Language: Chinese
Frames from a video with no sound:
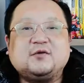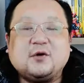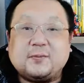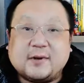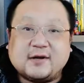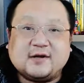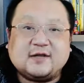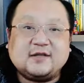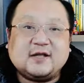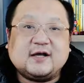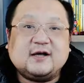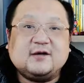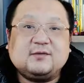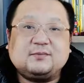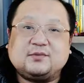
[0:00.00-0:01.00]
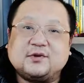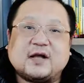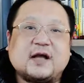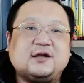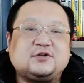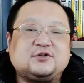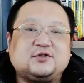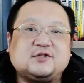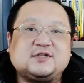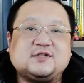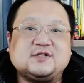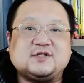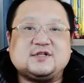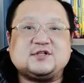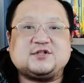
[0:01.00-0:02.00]
我本人呢，不敢说
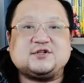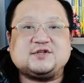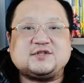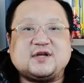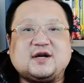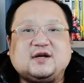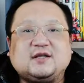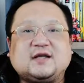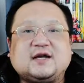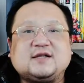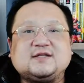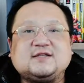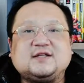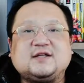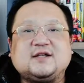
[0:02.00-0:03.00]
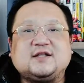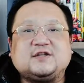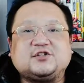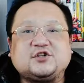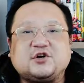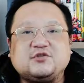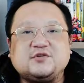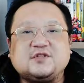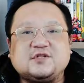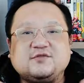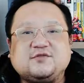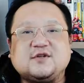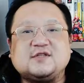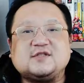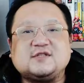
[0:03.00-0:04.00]
自己是塞尔达系列的超级
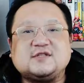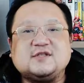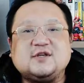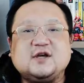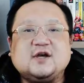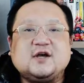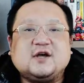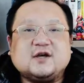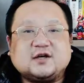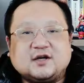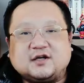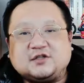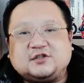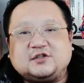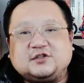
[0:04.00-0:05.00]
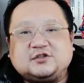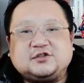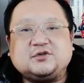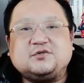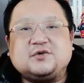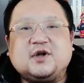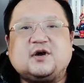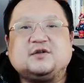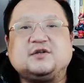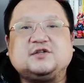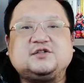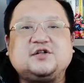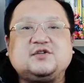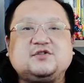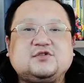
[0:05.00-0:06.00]
粉丝，可是重要的
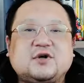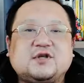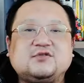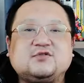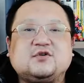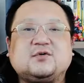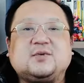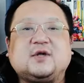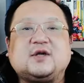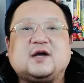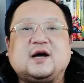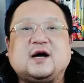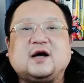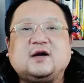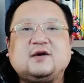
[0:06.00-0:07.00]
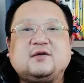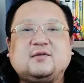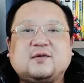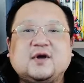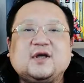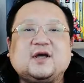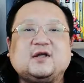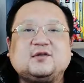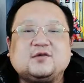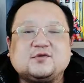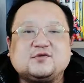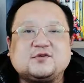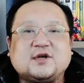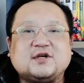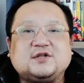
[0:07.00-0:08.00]
正传作品啊，我也
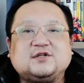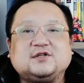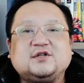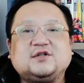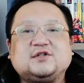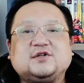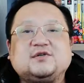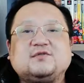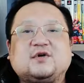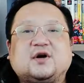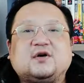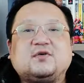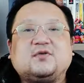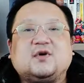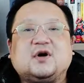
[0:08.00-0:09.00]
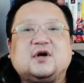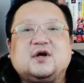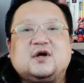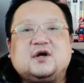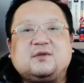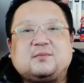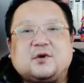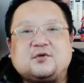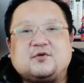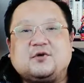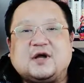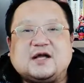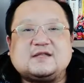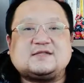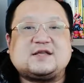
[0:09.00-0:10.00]
都算是认真玩过。包
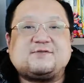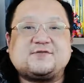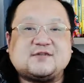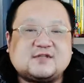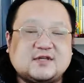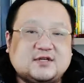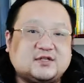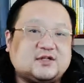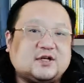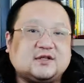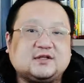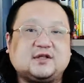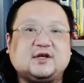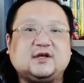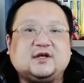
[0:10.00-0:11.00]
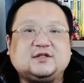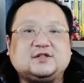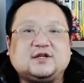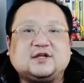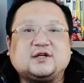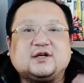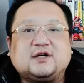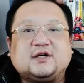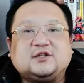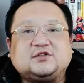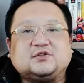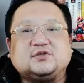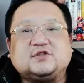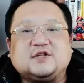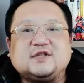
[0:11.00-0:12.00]
括 SFC 上的这个
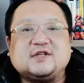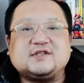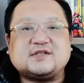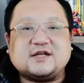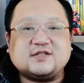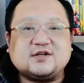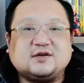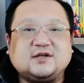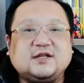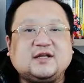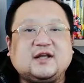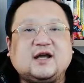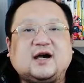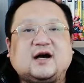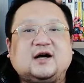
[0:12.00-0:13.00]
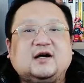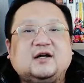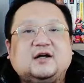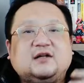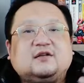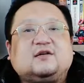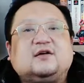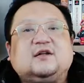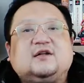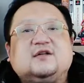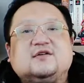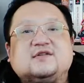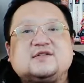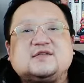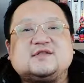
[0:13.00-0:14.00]
众神的三角力量，到 N
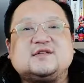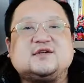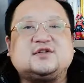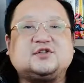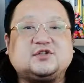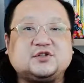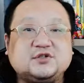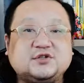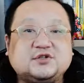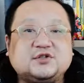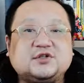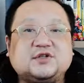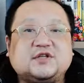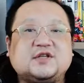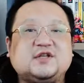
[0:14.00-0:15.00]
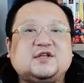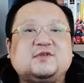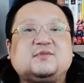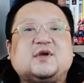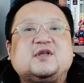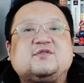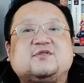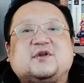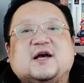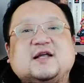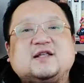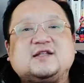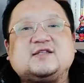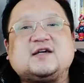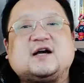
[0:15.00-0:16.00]
六四的十之敌梅祖拉
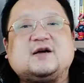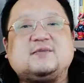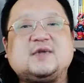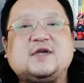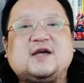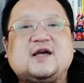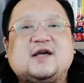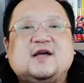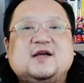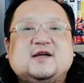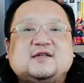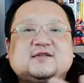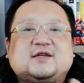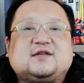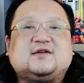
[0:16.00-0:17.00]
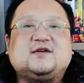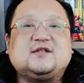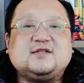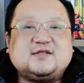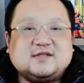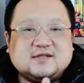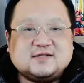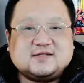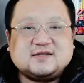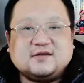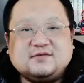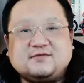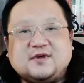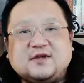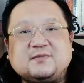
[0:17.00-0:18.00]
的假面，再到
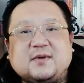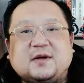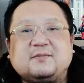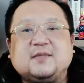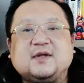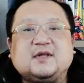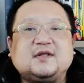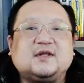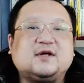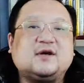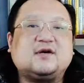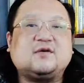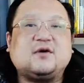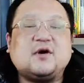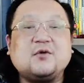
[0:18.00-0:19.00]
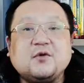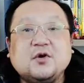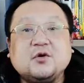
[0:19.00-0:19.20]
NGC V 版本的黄